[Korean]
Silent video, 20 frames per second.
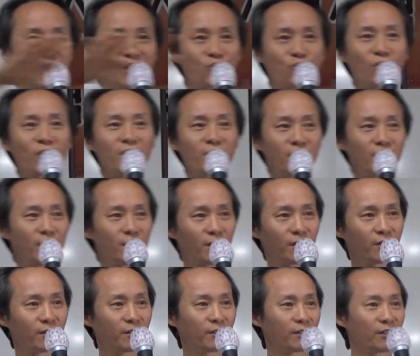기초가
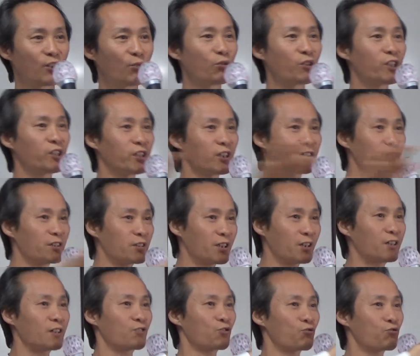기본이 되는
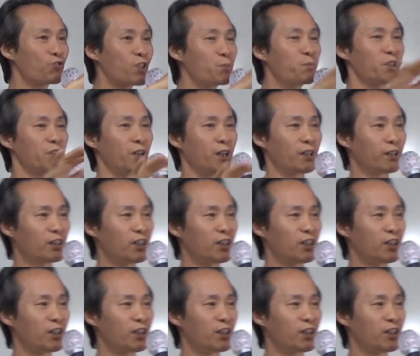글자가 숫자입니다.